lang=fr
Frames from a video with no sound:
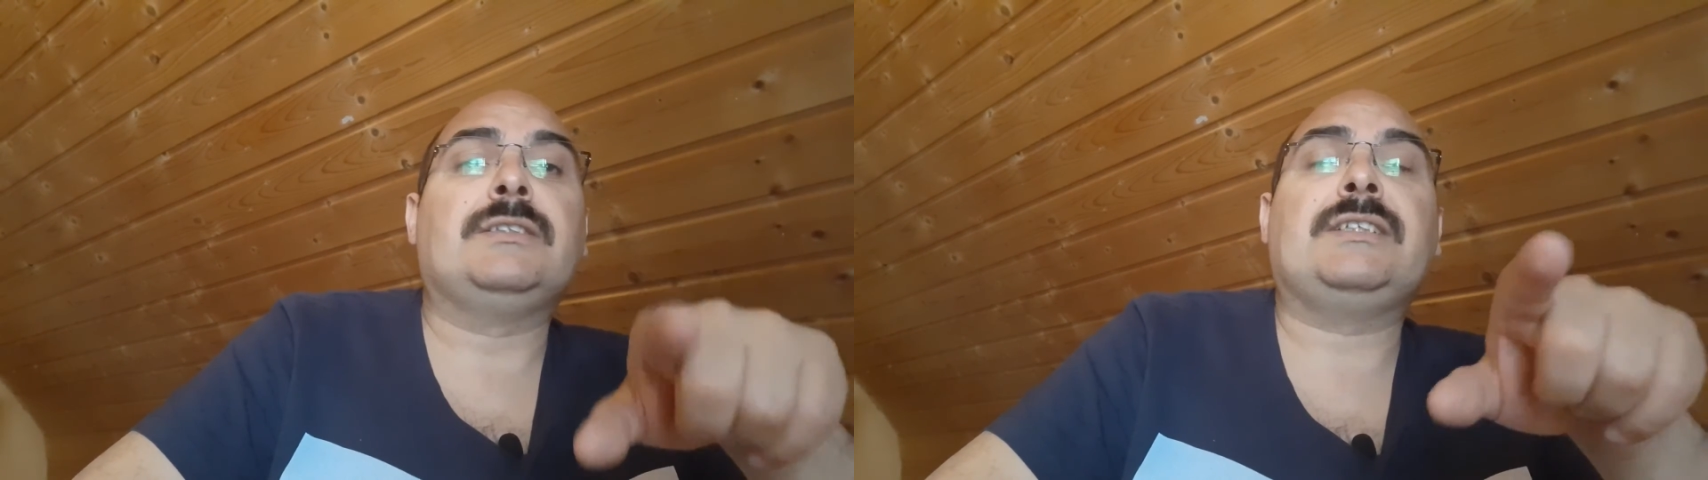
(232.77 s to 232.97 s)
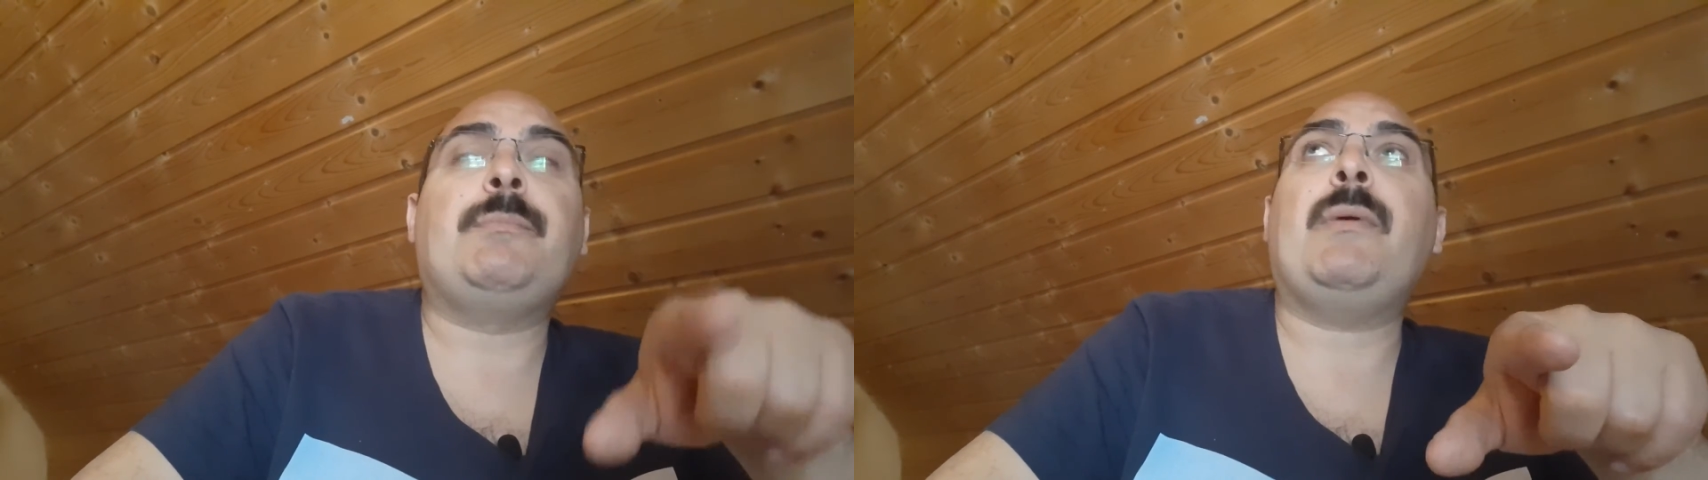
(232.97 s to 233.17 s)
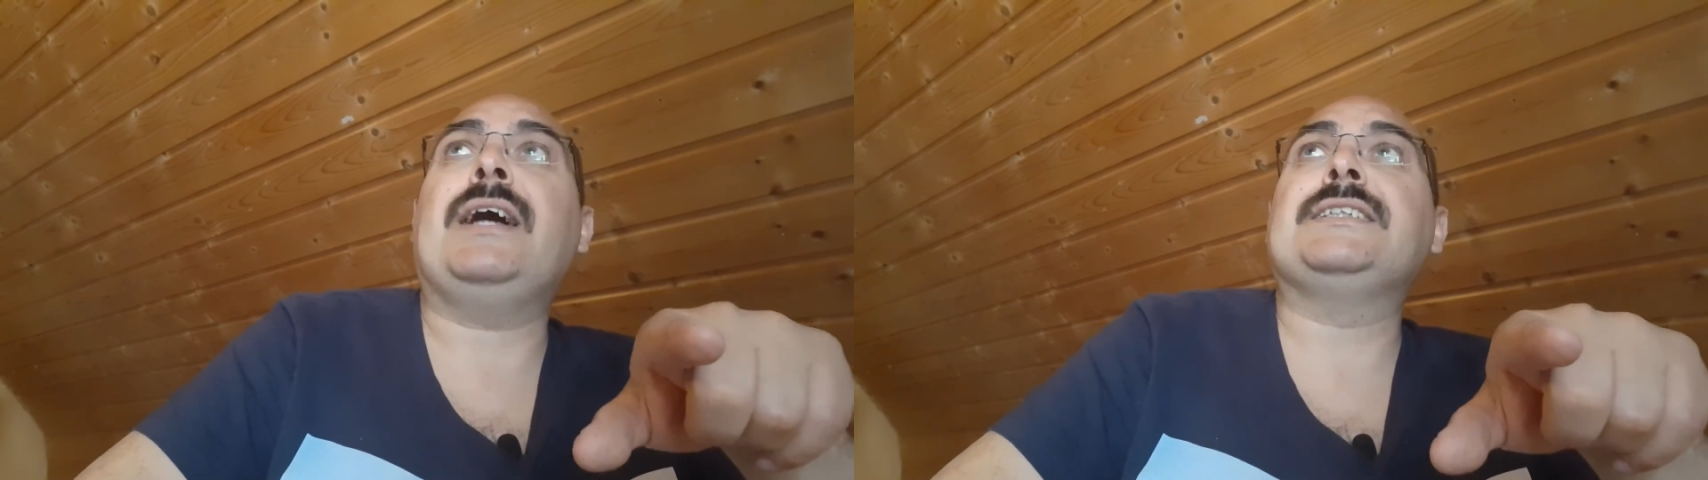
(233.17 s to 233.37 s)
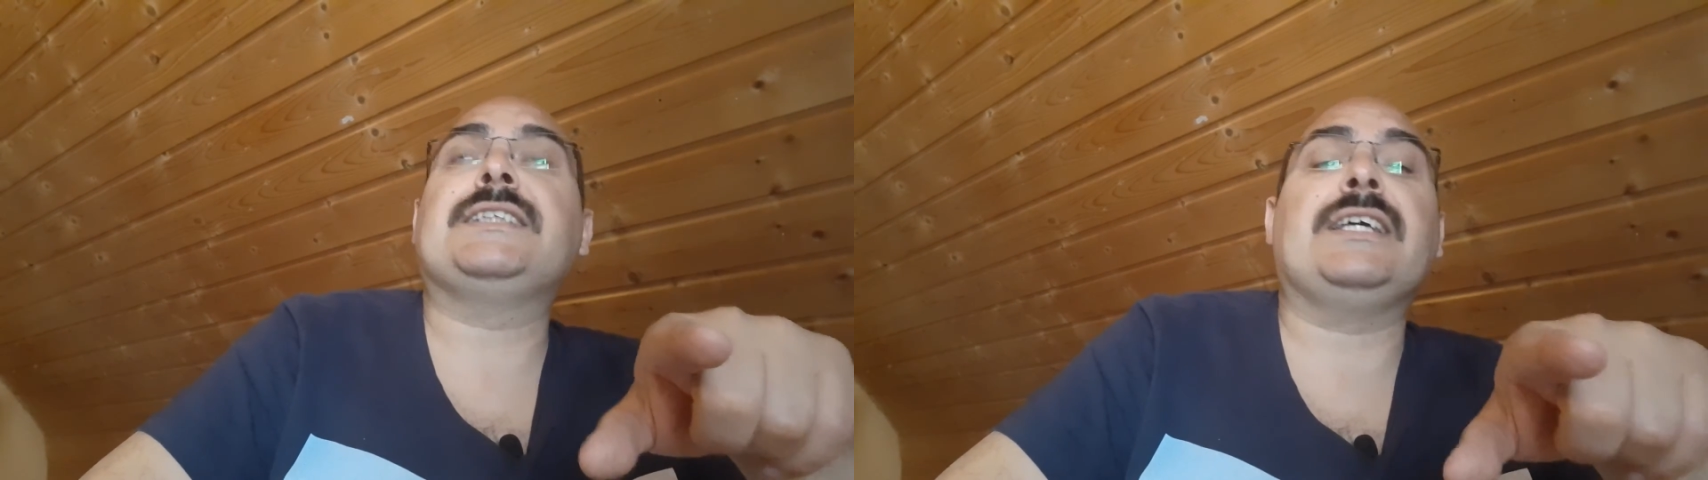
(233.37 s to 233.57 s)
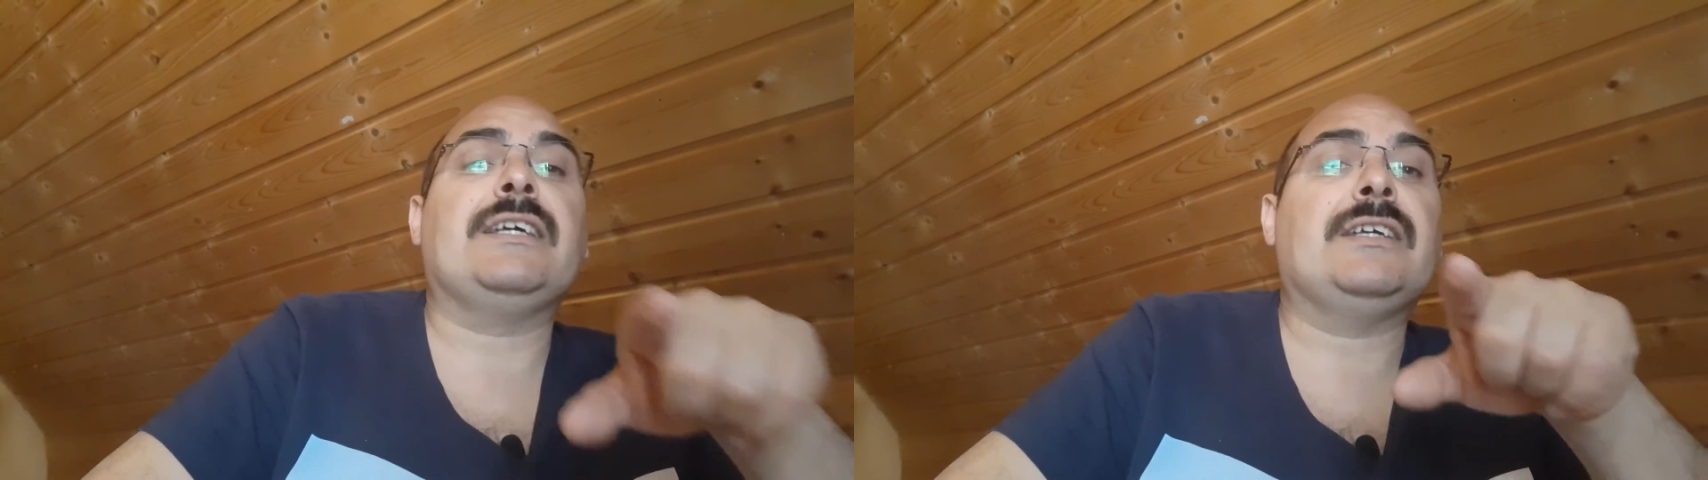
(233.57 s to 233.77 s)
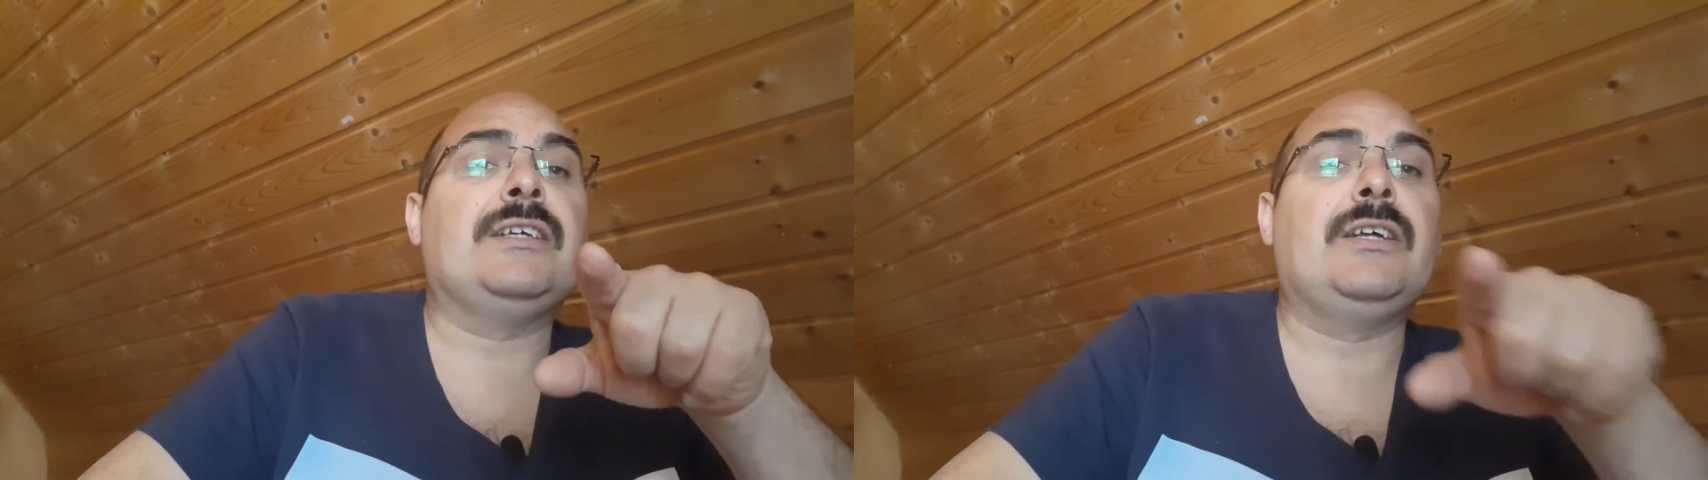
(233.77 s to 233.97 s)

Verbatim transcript: c'est pas assez.